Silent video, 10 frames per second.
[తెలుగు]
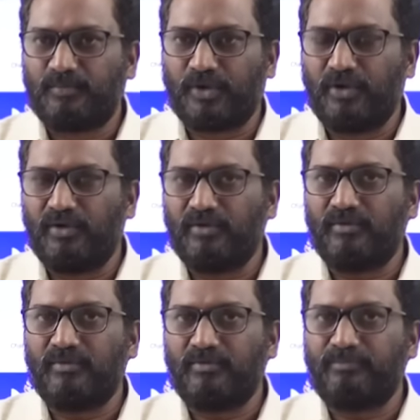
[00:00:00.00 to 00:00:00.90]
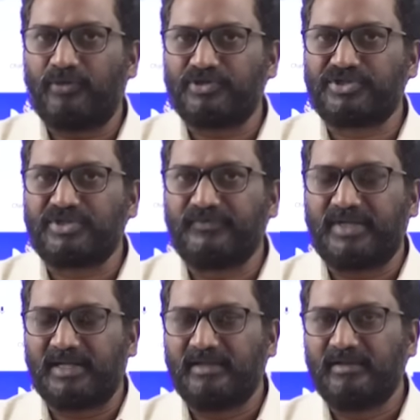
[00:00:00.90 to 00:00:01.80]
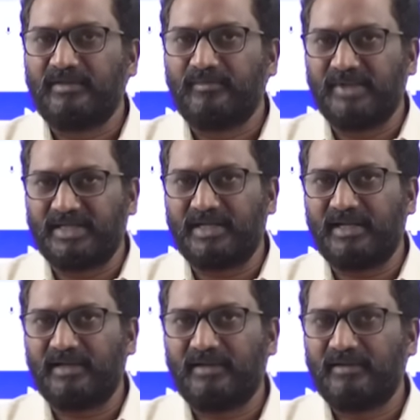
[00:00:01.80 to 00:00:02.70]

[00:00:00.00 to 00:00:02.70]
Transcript: ప్రో పాజిటివిటీ మీదనే